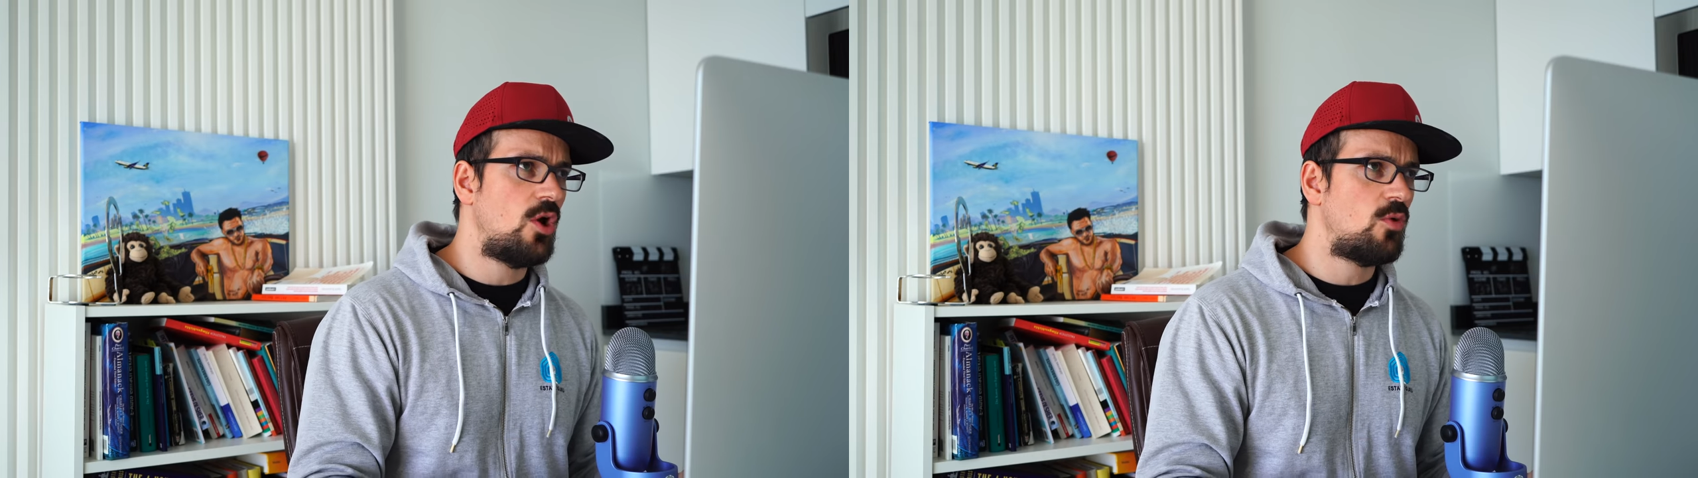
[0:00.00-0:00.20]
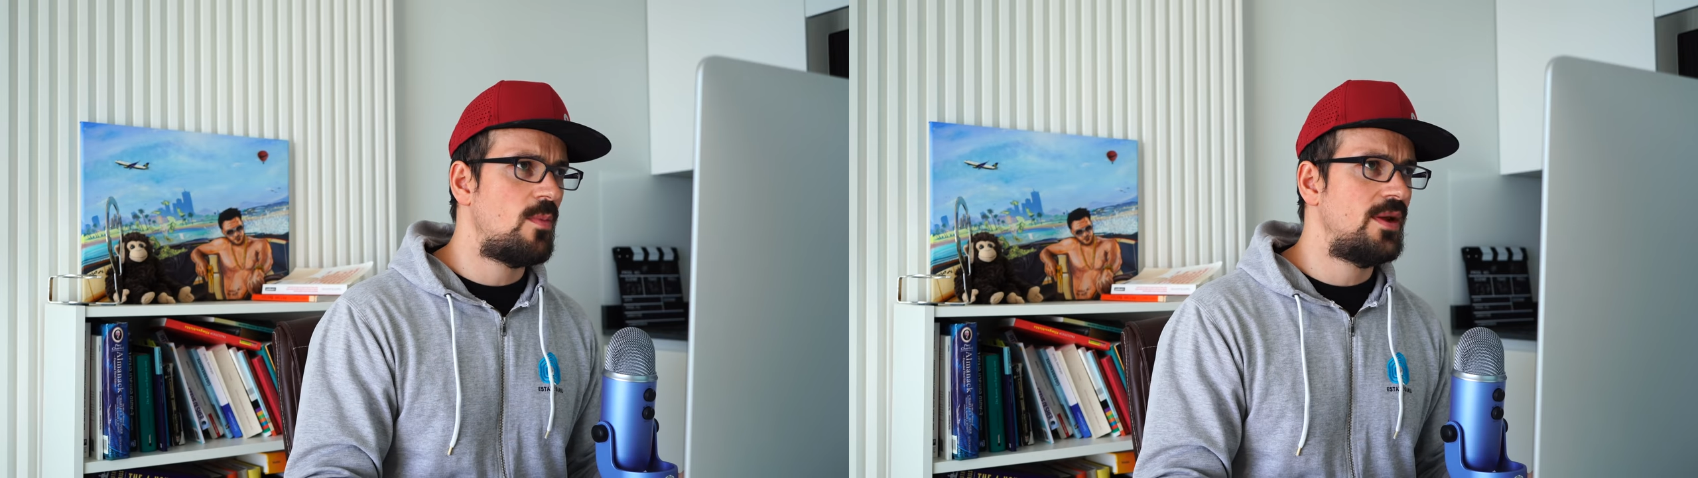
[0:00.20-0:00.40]

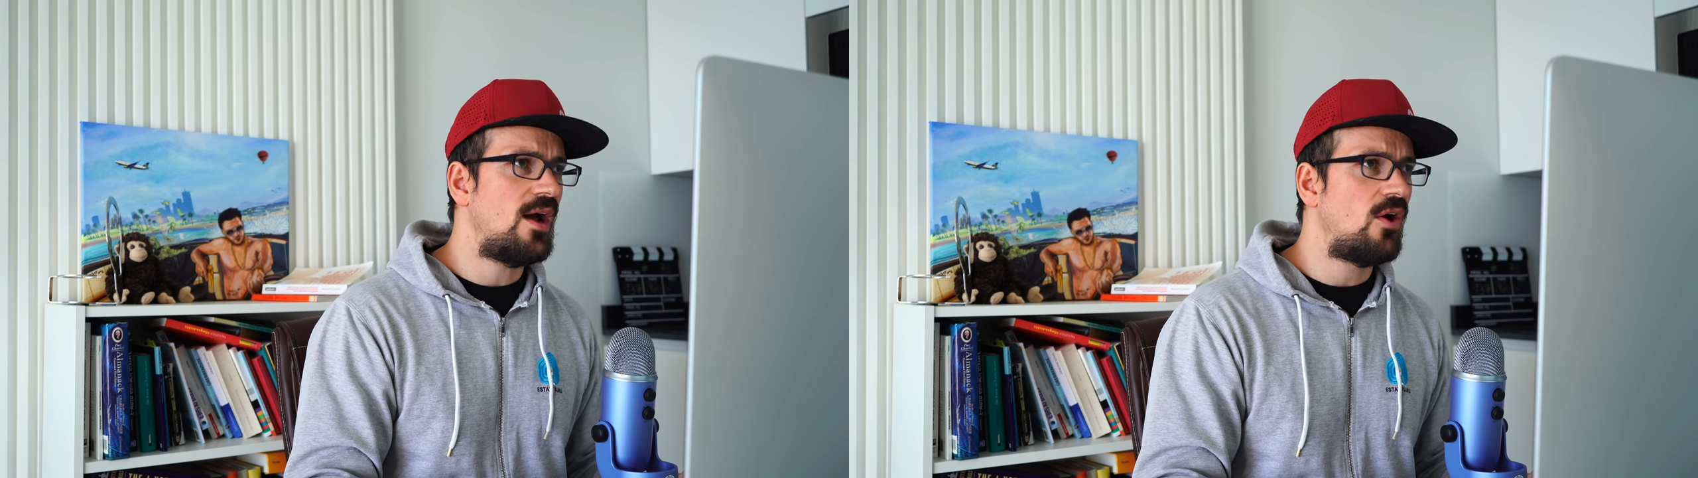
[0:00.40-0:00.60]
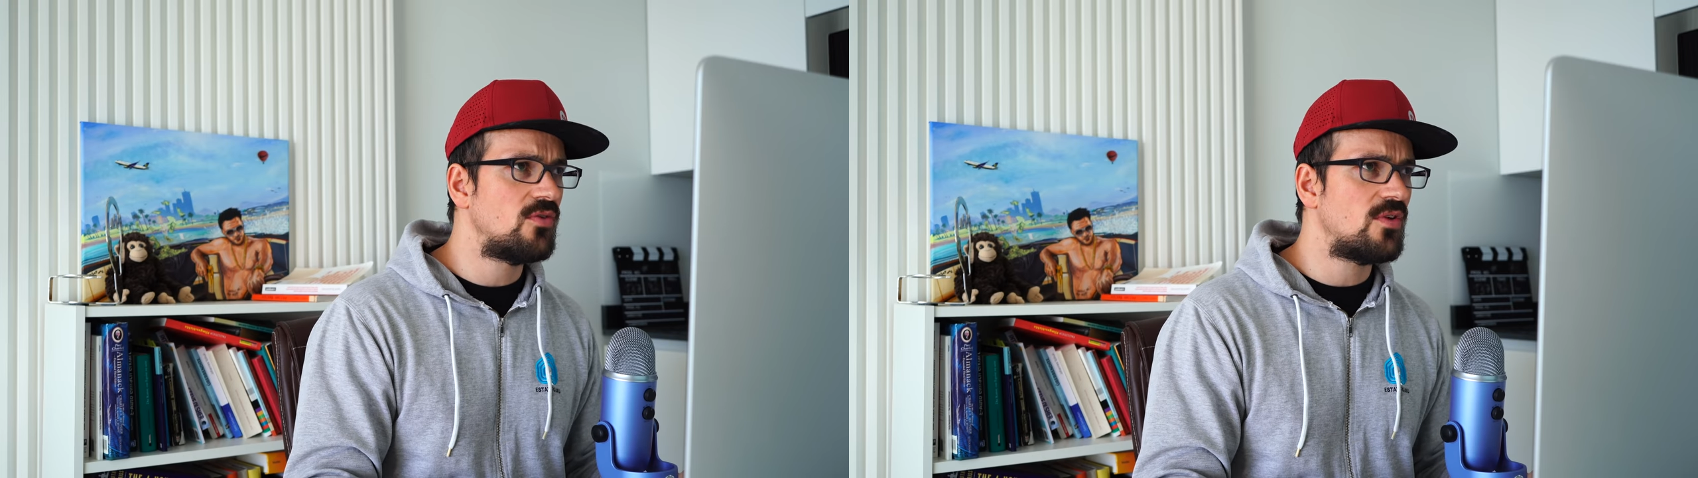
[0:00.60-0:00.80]
auch
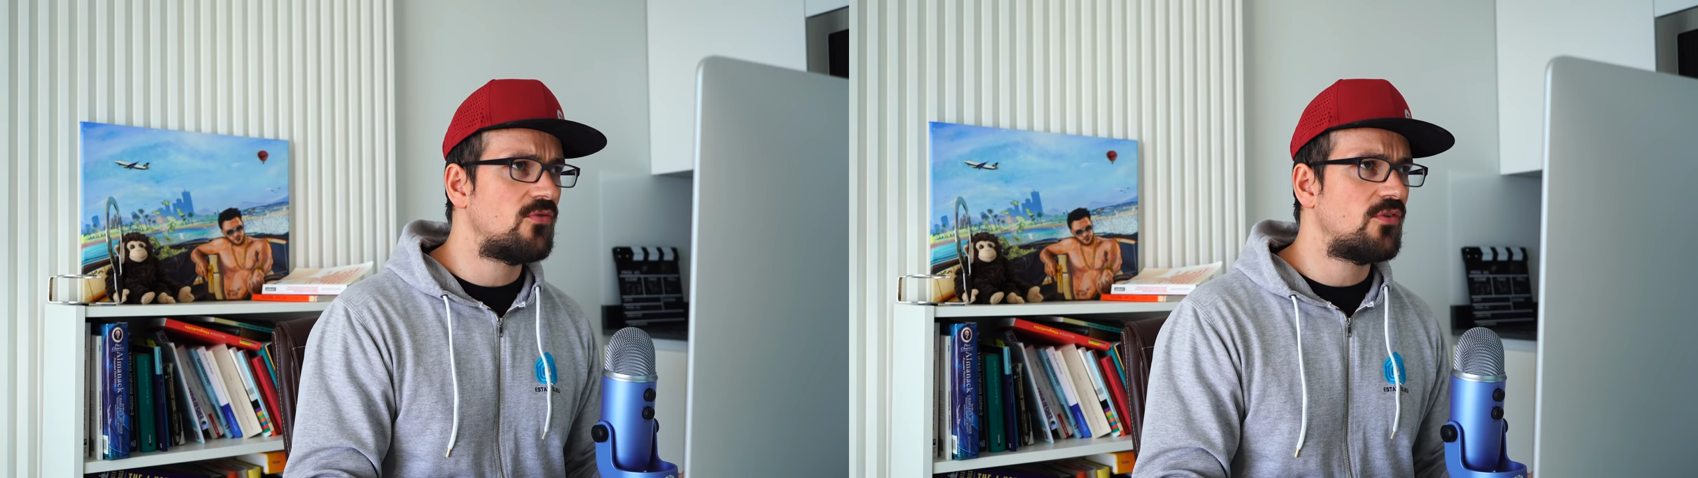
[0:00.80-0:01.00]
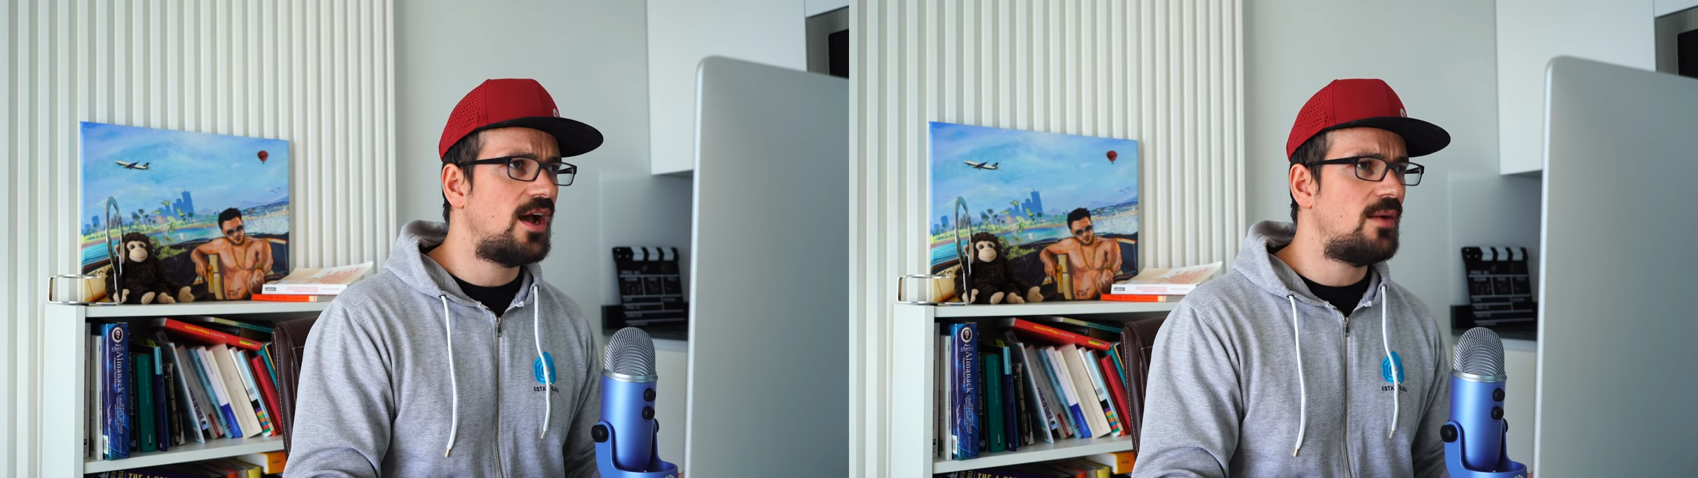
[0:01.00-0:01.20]
meine
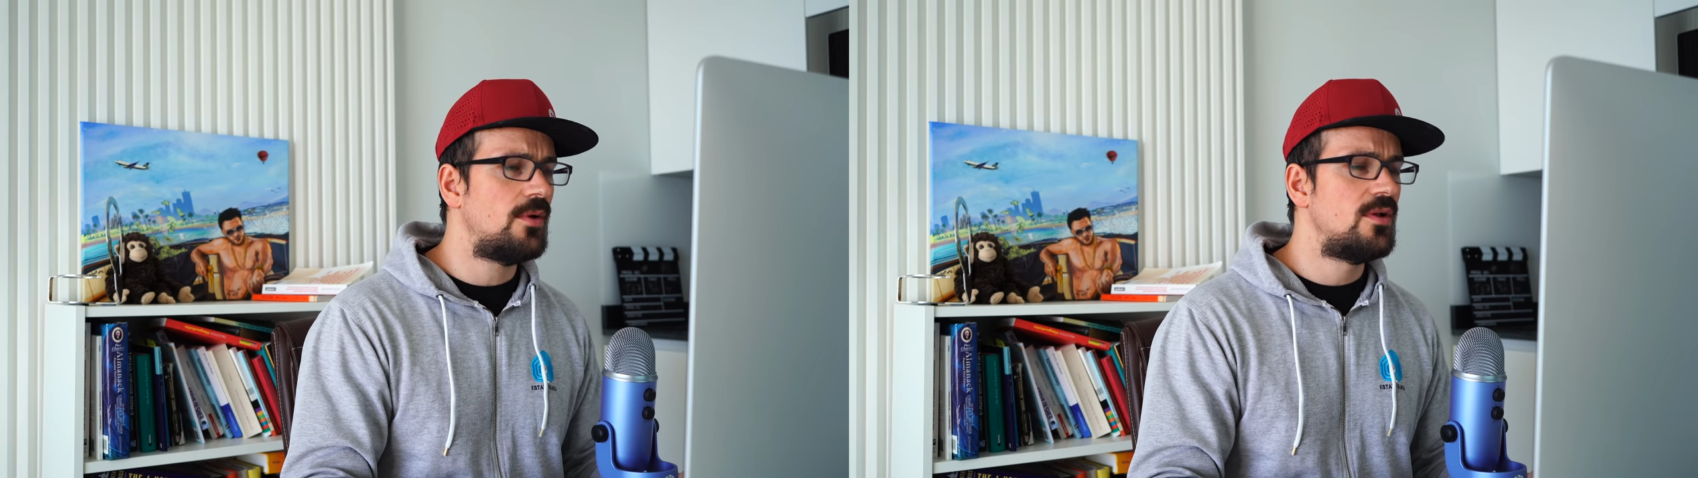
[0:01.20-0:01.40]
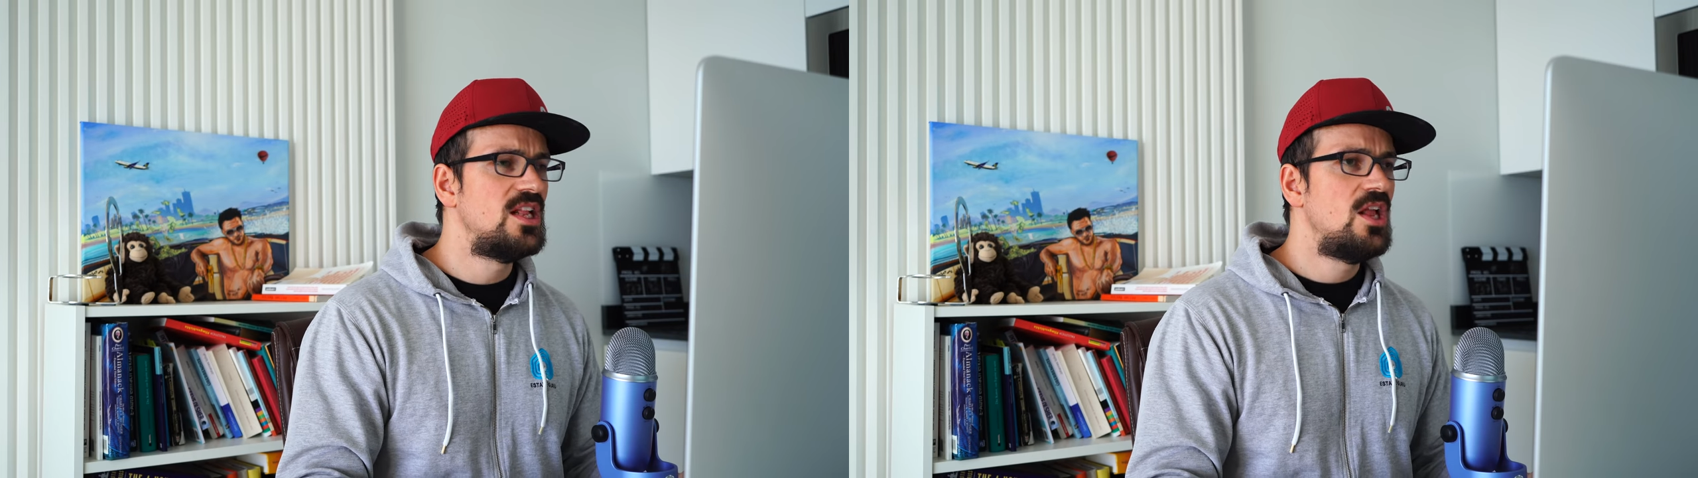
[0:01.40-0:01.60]

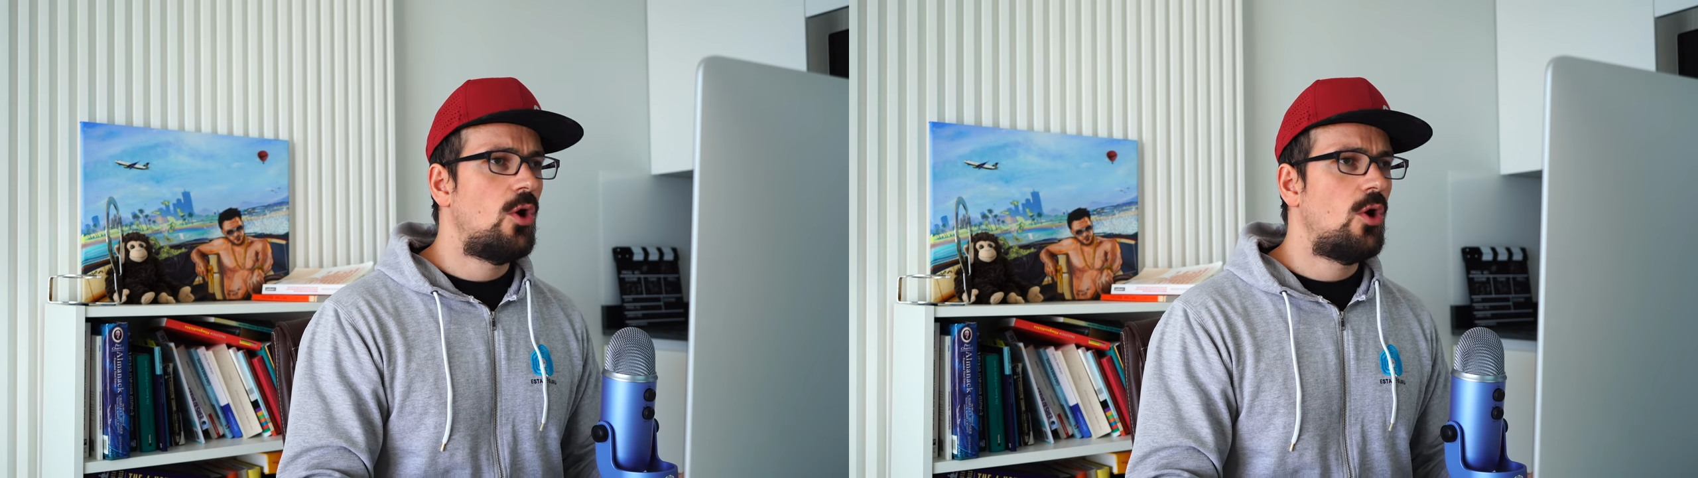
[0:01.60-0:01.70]
Hausaufgabe